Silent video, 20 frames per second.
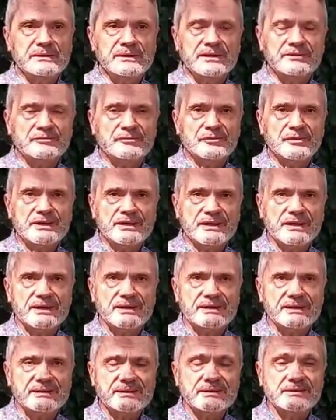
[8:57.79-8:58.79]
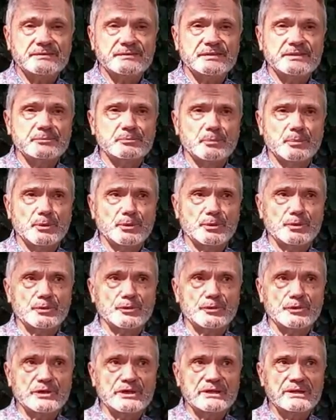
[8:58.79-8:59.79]
la esfera es el
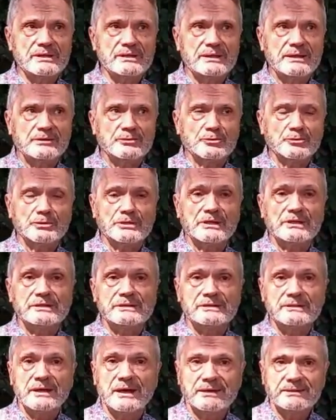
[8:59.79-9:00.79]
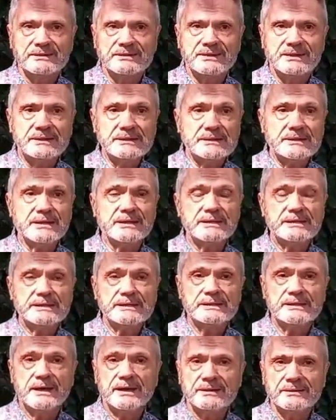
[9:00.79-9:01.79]
símbolo de la totalidad, de la
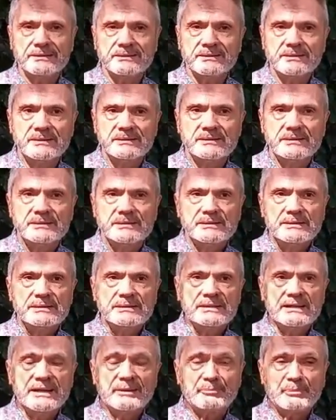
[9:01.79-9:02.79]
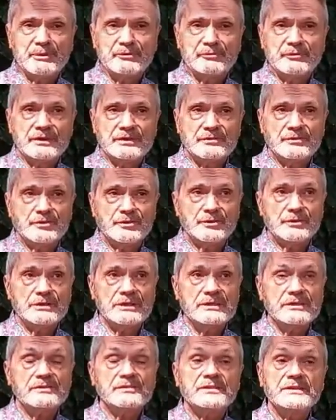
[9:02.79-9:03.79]
integridad y de la perfección.
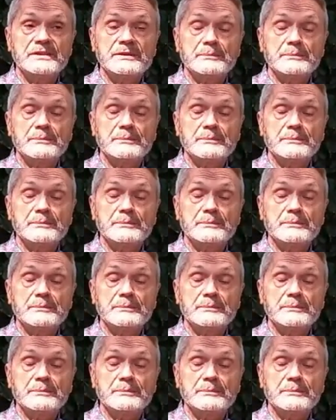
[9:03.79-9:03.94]
Y sin